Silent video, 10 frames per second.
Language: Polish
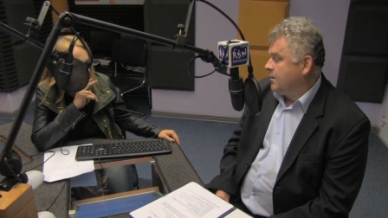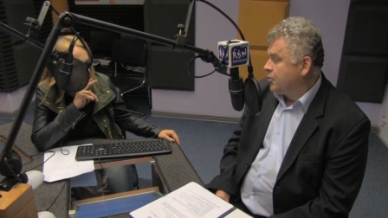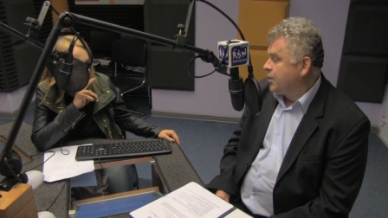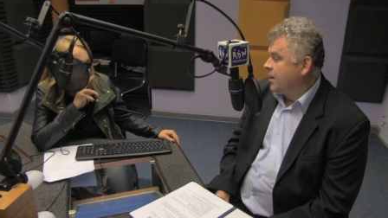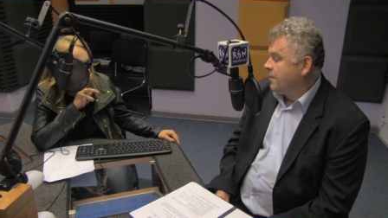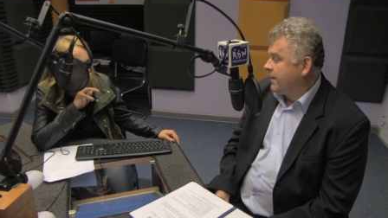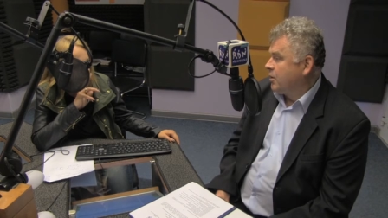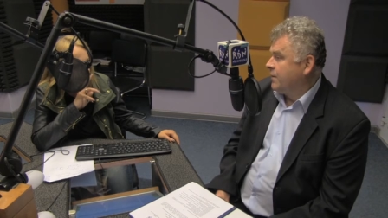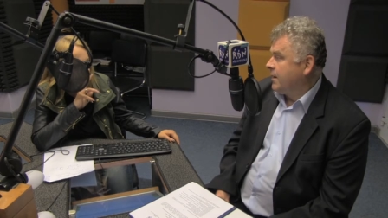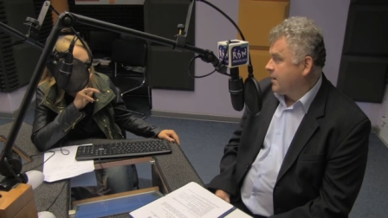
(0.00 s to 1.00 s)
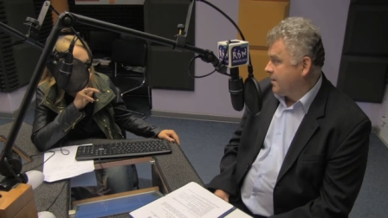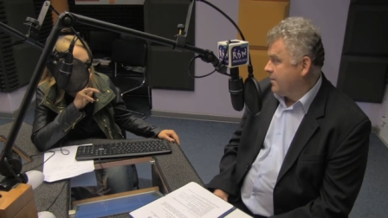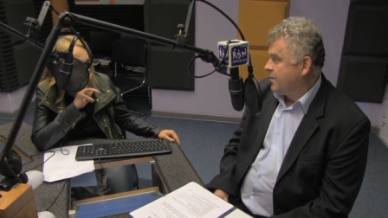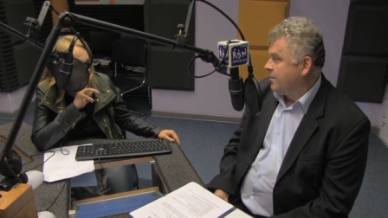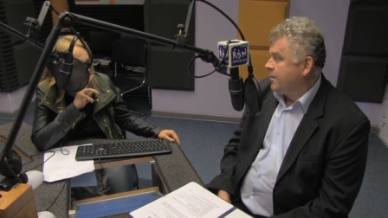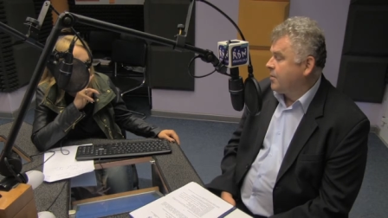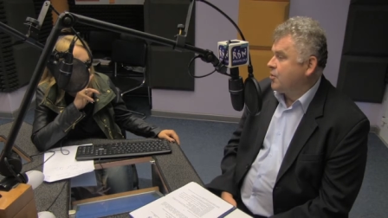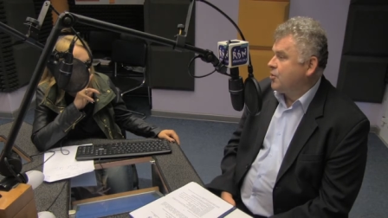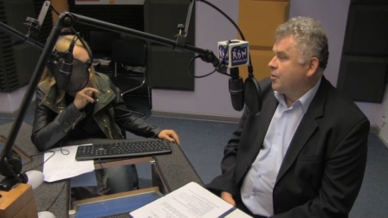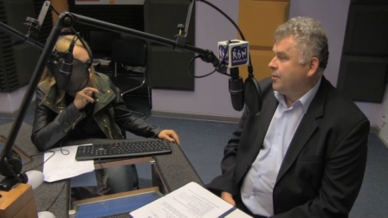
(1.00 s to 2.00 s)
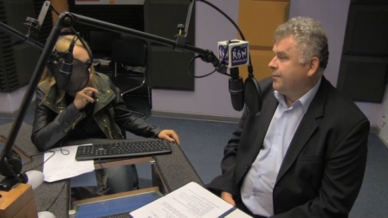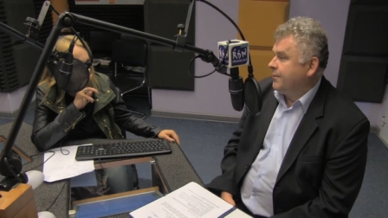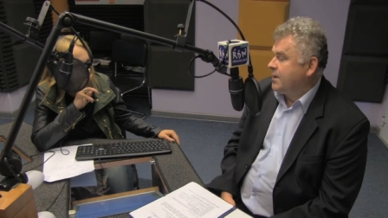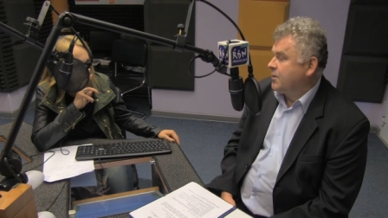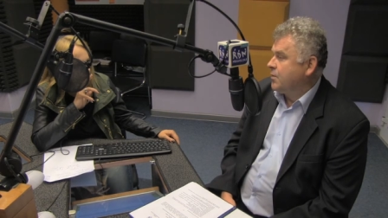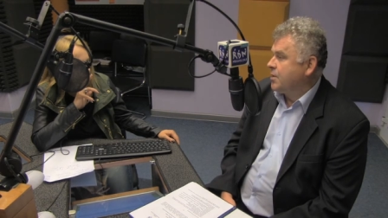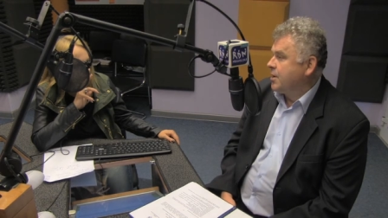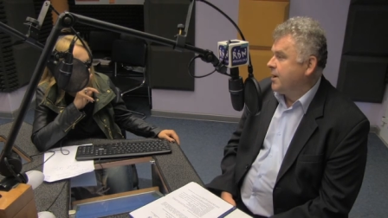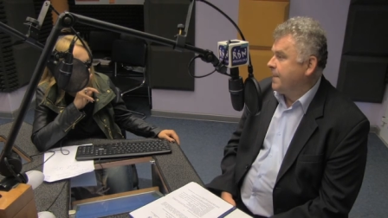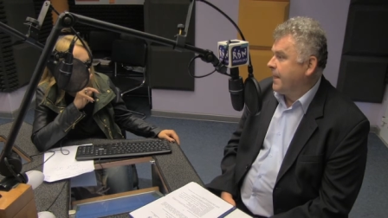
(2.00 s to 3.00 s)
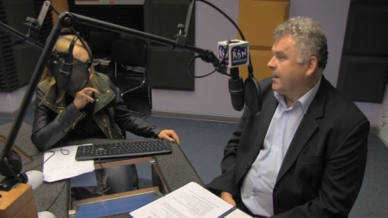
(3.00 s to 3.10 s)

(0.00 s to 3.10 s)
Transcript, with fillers: dożynki powiatowe, jakie będziemy obchodzić w ostatnią niedzielę,